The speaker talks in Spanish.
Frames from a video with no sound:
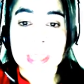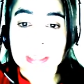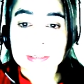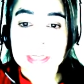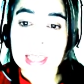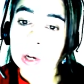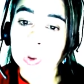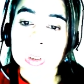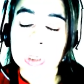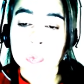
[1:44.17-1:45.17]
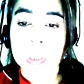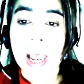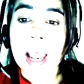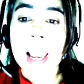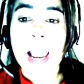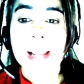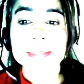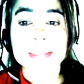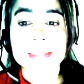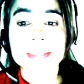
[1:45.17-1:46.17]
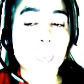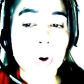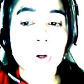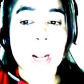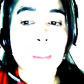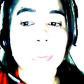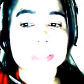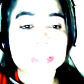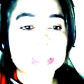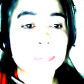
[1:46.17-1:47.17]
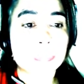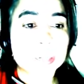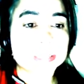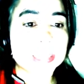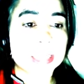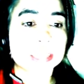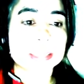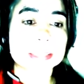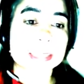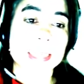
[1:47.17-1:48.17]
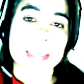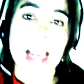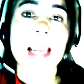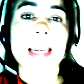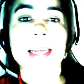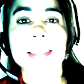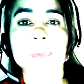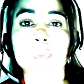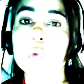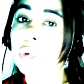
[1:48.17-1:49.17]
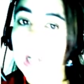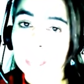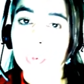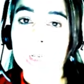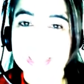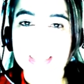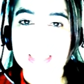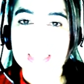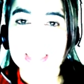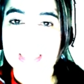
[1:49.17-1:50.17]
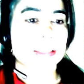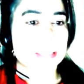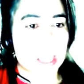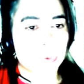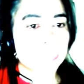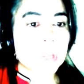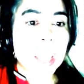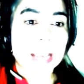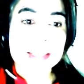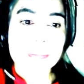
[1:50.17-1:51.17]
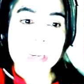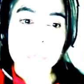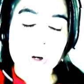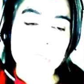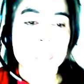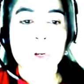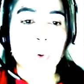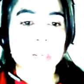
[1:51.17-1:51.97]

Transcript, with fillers: se da continuidad a este programa sin precedentes que ya es una política de Estado. Asimismo, explicó la